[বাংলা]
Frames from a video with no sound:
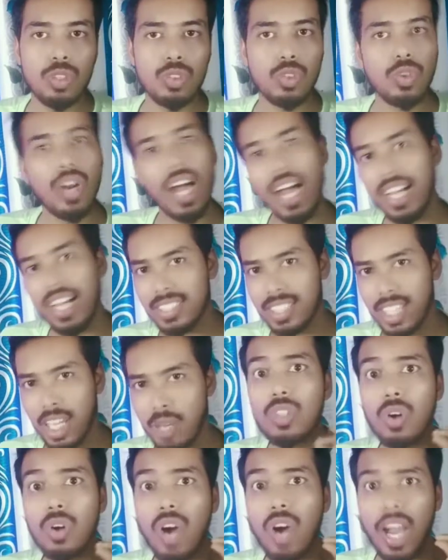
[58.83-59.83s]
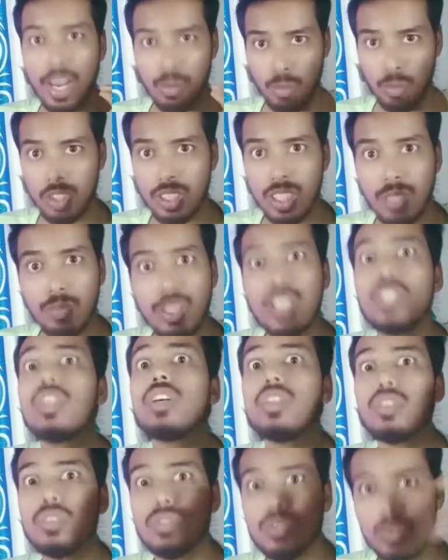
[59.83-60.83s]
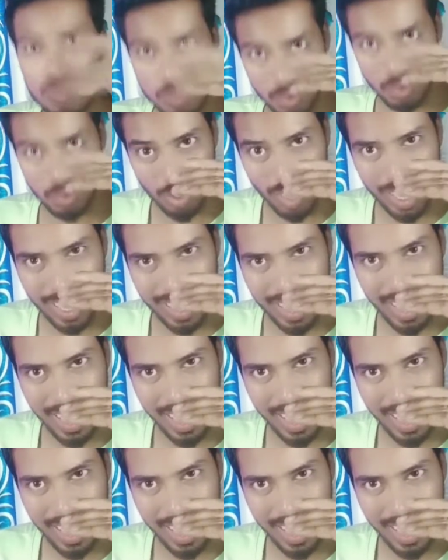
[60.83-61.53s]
বন্ধুরা আজকেও আনবক্সিং ভিডিও শুরু করা